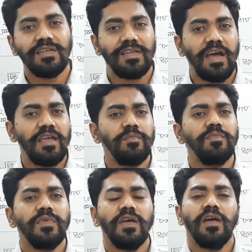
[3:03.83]
টাইম
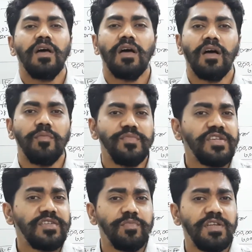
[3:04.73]

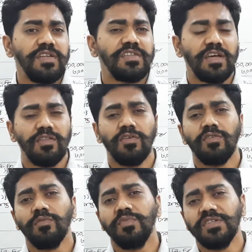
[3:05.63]
বিশ মিনিট
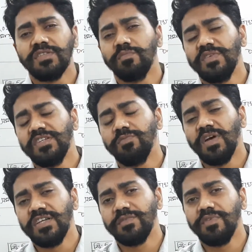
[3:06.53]
সাধারণত বিশ বিশ
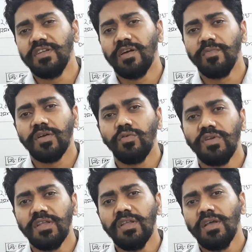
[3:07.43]
বাইশ মিনিট আমরা
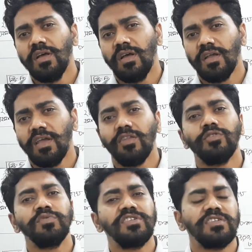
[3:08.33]
করি ক্ষেত্র
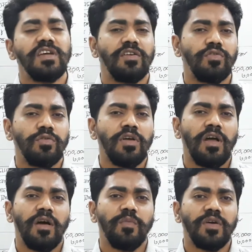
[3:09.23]
বিশেষে আরও
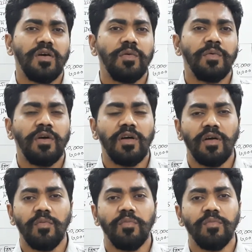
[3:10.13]
আমরা
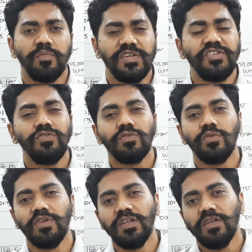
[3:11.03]
বেশিও
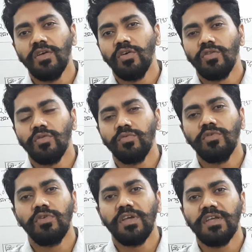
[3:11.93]
করি
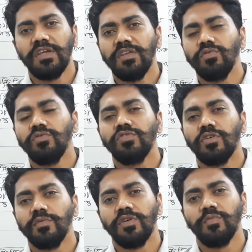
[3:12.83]
তবুও এই এইটুকু
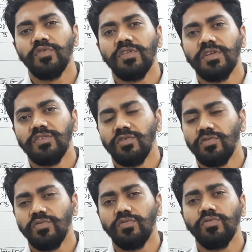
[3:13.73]
সময়ের মধ্যে
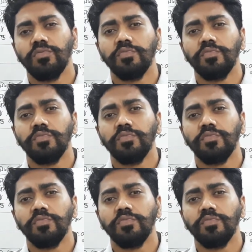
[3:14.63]
যতটুকু